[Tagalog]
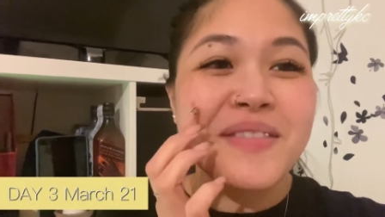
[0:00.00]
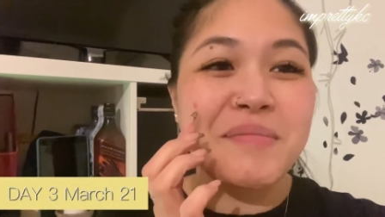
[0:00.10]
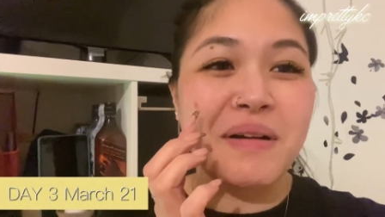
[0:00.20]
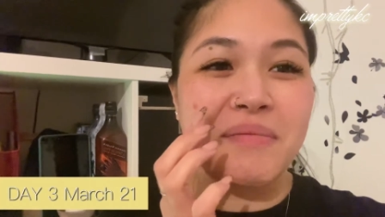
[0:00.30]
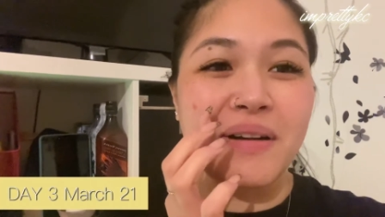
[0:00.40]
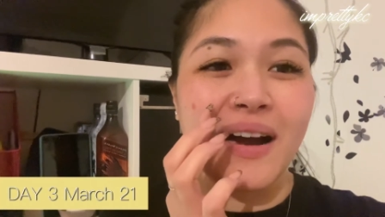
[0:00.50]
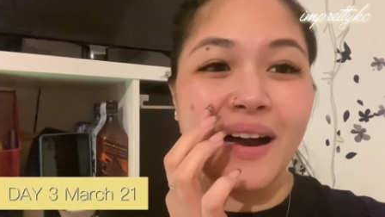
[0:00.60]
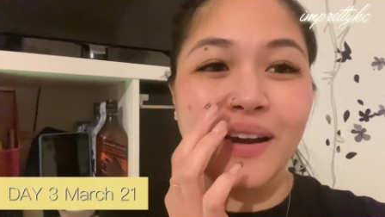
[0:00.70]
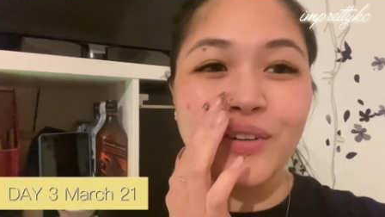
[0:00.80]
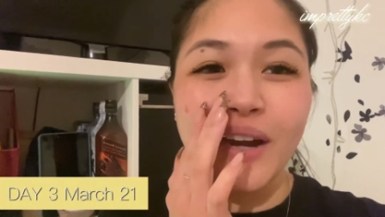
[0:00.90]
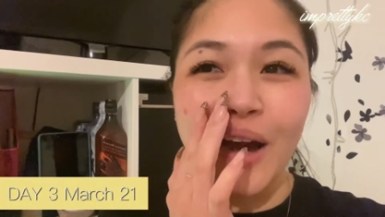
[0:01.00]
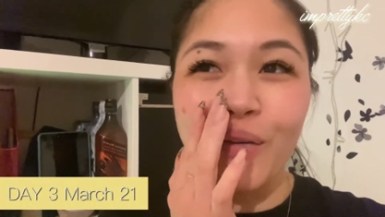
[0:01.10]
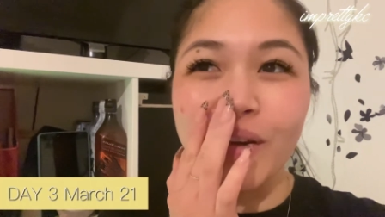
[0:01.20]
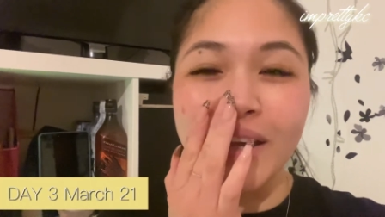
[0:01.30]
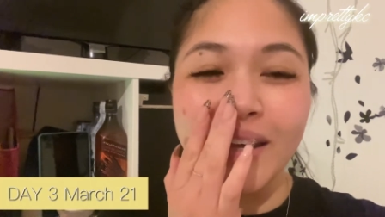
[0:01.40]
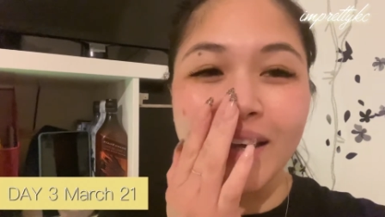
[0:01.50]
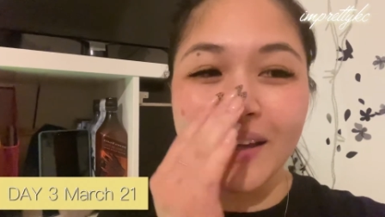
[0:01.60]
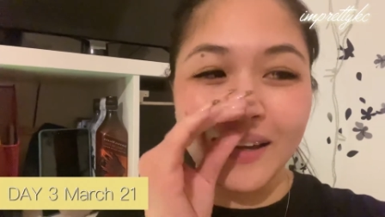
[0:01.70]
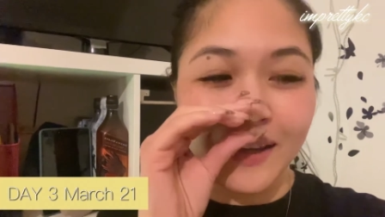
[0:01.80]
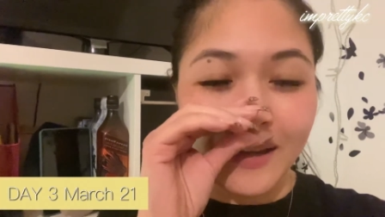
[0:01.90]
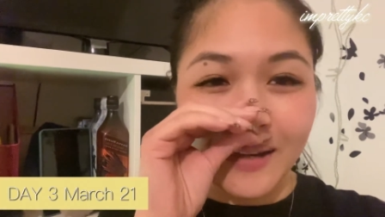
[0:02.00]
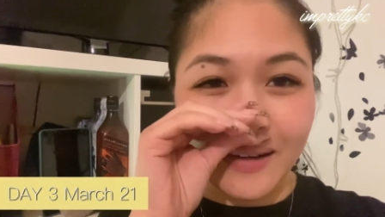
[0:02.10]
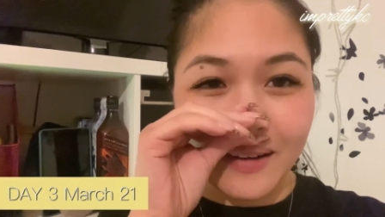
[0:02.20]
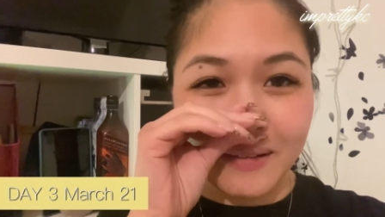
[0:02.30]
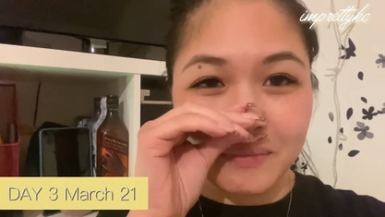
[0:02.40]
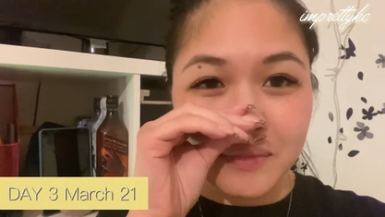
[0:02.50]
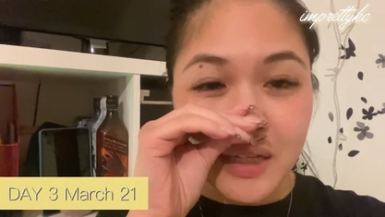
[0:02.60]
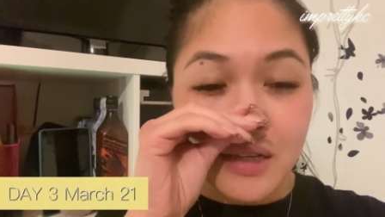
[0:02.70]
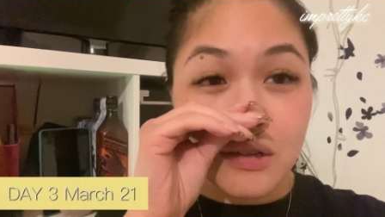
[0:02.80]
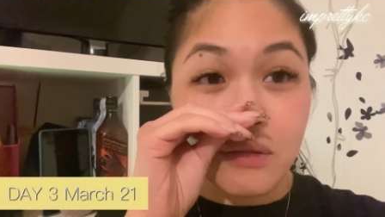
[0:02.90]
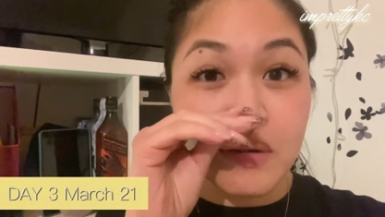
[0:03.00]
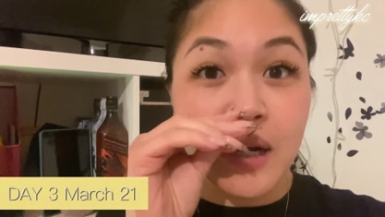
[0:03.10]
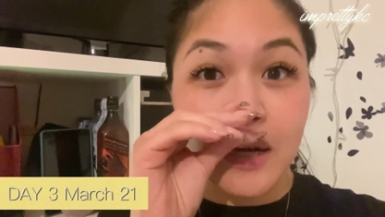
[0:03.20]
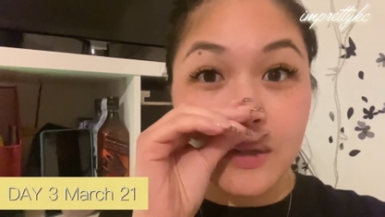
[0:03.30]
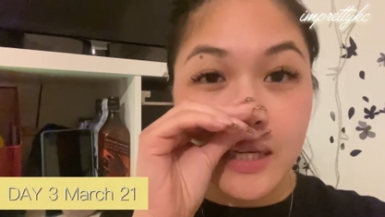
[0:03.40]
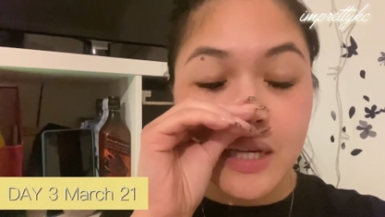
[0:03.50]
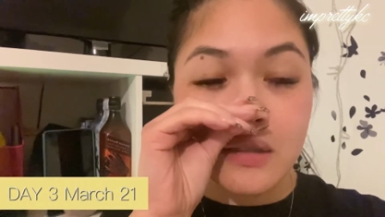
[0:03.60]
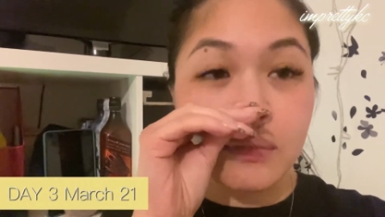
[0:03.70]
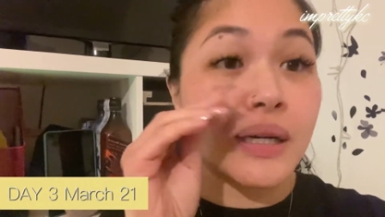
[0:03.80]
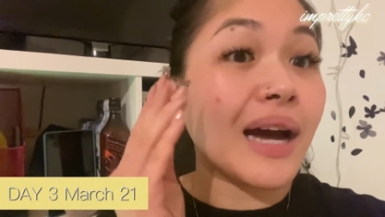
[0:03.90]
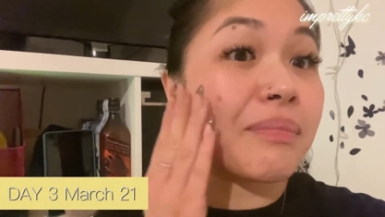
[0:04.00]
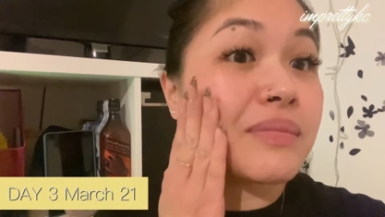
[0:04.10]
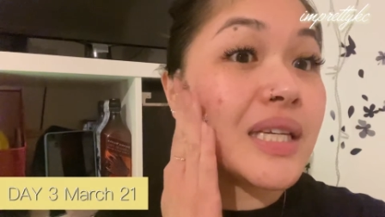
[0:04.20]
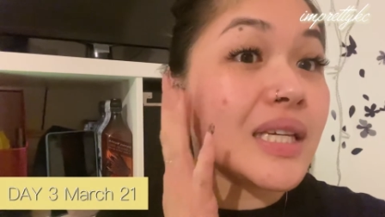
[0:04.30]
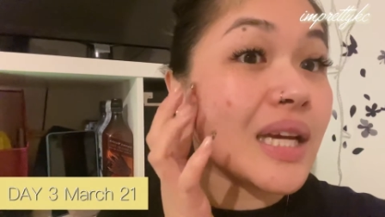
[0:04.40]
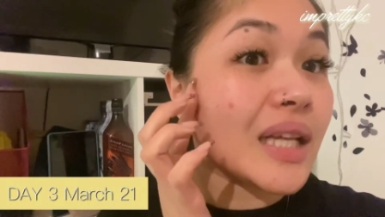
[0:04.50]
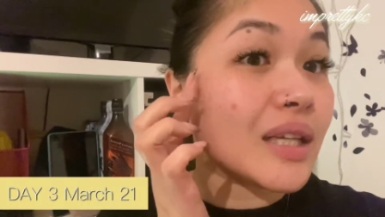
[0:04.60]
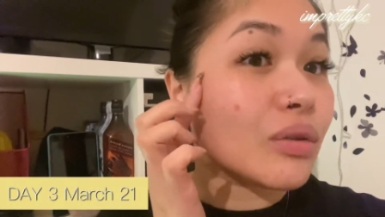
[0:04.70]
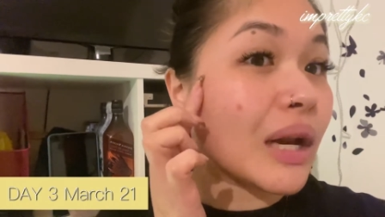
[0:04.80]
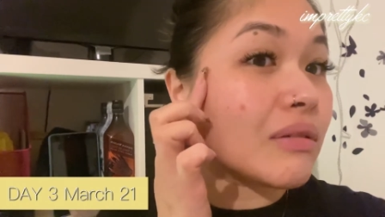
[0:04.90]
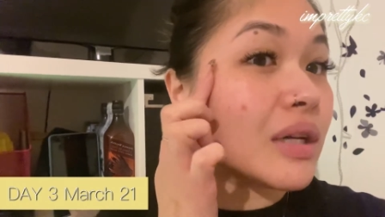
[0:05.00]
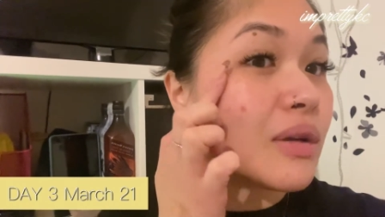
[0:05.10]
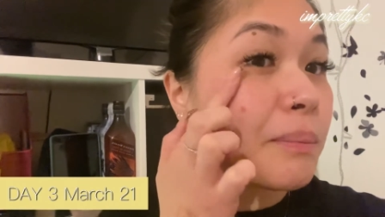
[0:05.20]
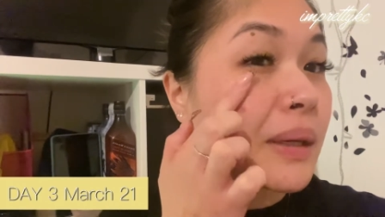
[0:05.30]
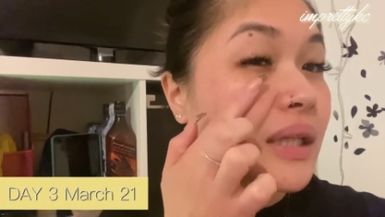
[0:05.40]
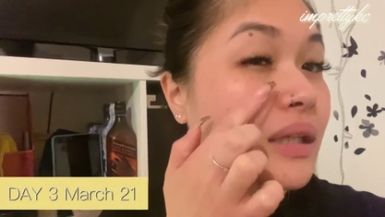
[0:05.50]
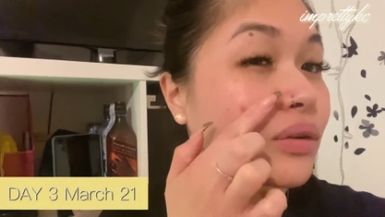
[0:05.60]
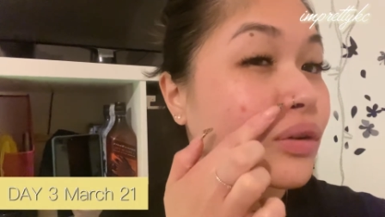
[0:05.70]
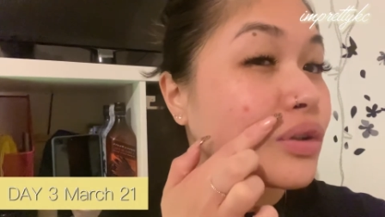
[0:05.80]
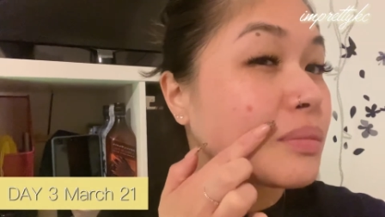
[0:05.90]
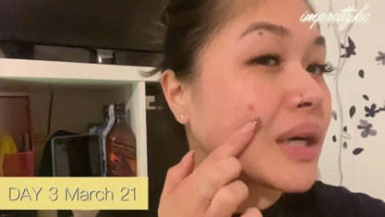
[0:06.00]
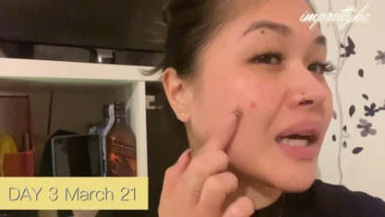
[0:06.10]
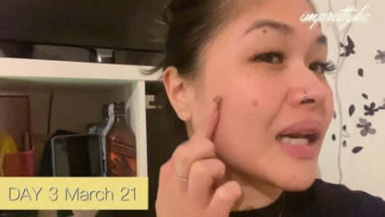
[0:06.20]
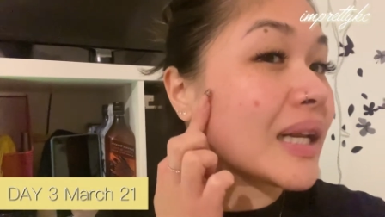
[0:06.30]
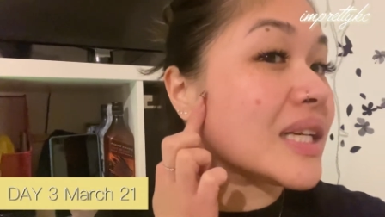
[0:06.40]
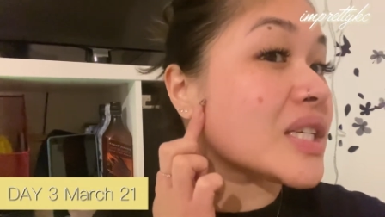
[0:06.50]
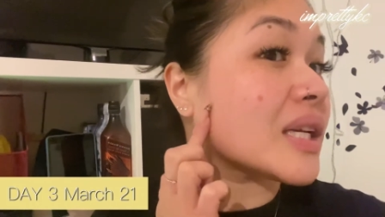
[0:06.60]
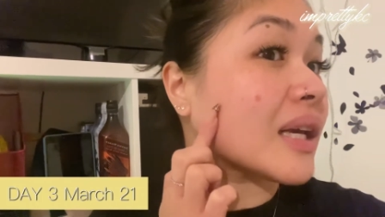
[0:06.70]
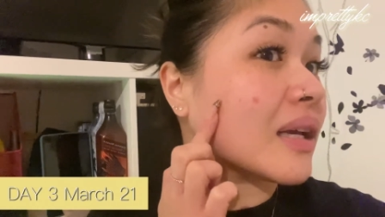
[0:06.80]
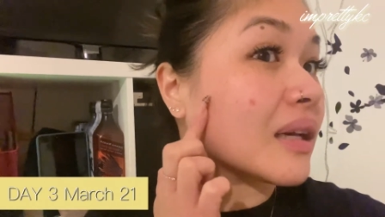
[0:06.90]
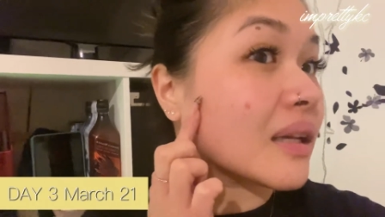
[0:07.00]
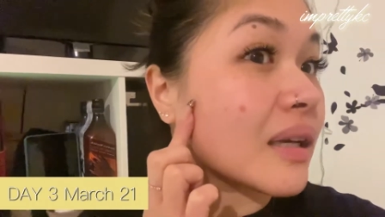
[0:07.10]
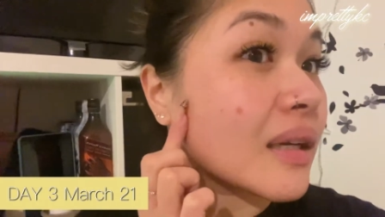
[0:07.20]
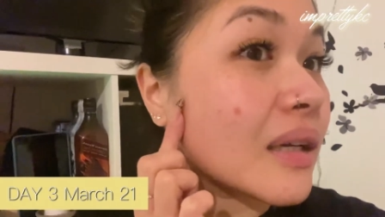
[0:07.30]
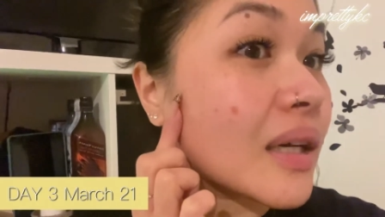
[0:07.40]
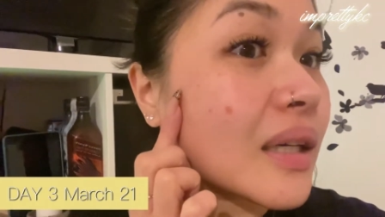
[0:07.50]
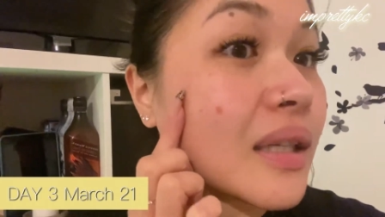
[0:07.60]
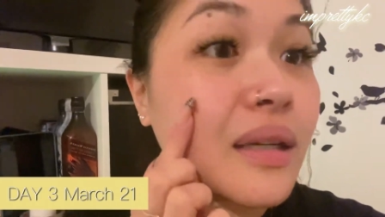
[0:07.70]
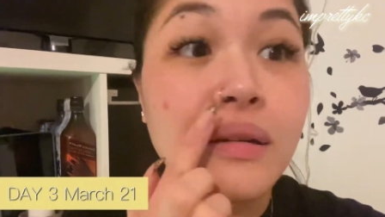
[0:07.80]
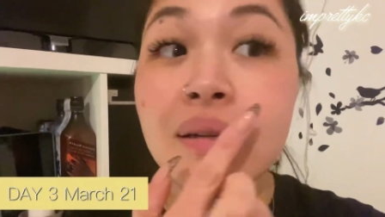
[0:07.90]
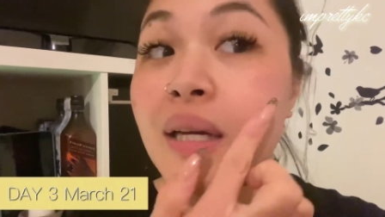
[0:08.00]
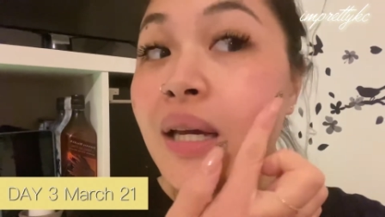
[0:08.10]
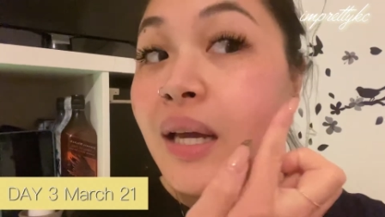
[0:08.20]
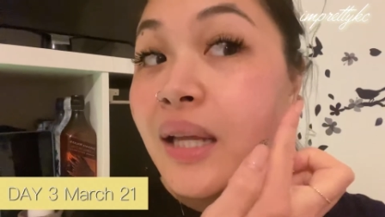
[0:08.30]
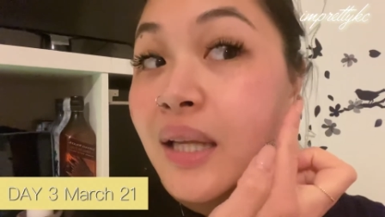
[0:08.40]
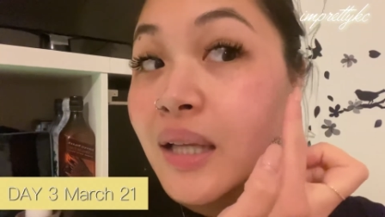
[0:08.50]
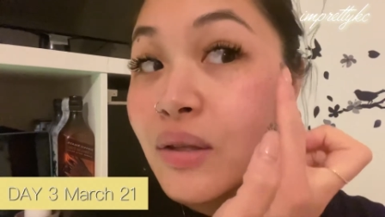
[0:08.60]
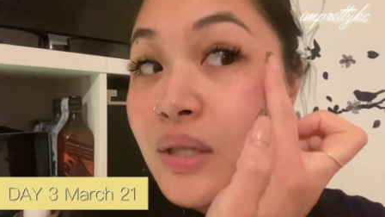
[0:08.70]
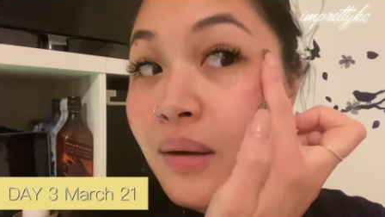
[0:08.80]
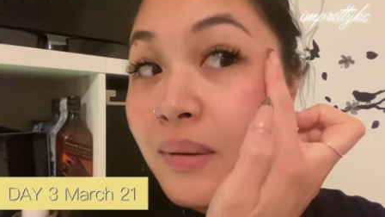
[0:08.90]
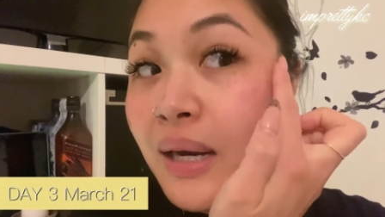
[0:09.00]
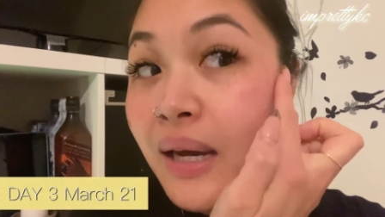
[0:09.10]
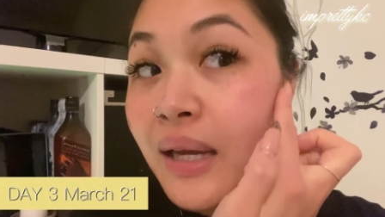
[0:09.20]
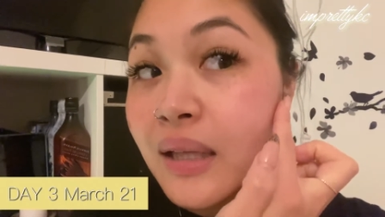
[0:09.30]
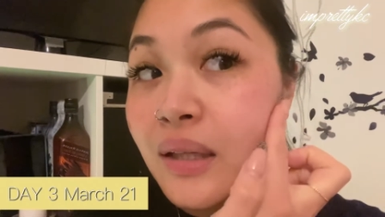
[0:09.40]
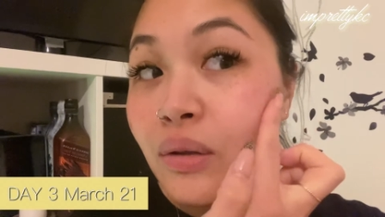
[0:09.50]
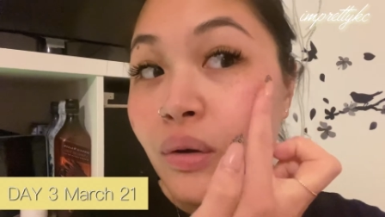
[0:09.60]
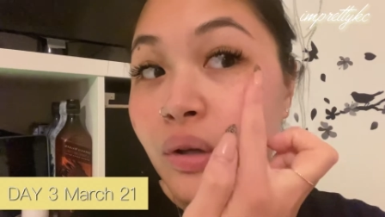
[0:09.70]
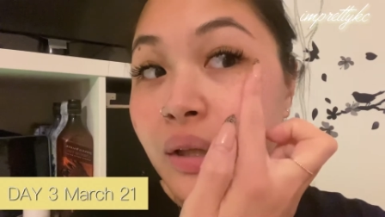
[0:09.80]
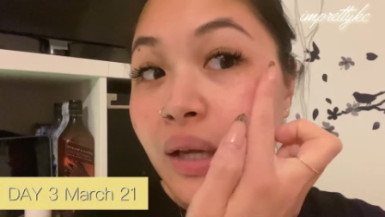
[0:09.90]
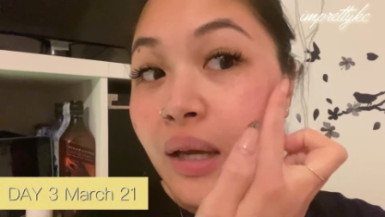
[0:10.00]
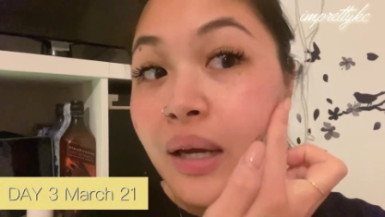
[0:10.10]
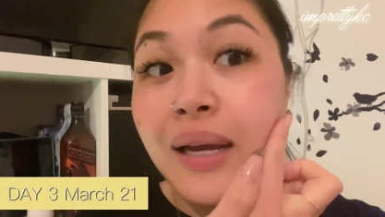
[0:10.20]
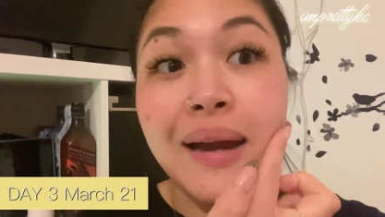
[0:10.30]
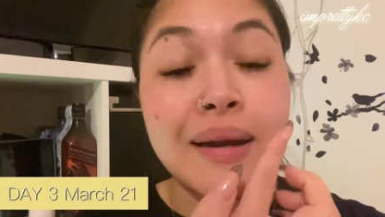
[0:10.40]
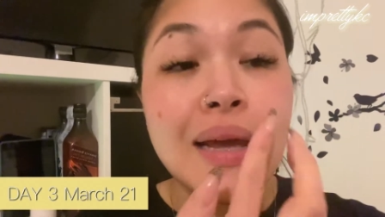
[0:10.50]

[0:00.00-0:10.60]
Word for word: Napapaano na ako eh. Um, sobrang ano nga, sobrang hapdi nga dito. Lalo na yung part na to, yung mga reddish na yan. yan. Nakikita nyo? And then dito sa kabila, ayan dito konti. Ayan.